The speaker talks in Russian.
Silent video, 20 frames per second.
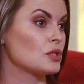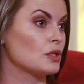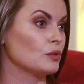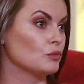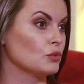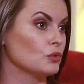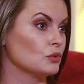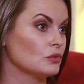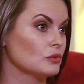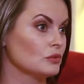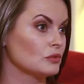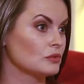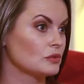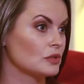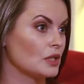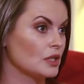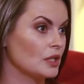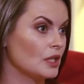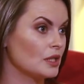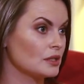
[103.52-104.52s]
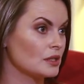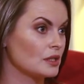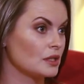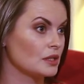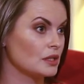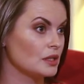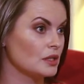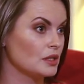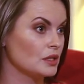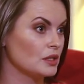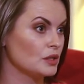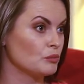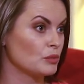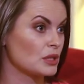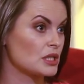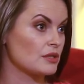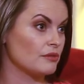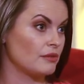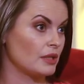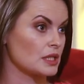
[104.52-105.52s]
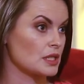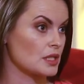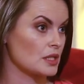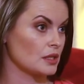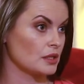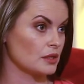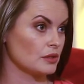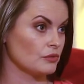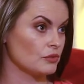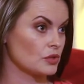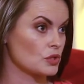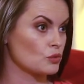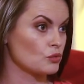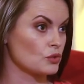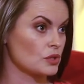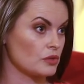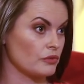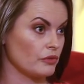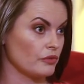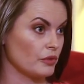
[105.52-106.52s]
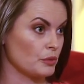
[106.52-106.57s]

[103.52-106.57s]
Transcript: тему таланта и mm. мотивации в искусстве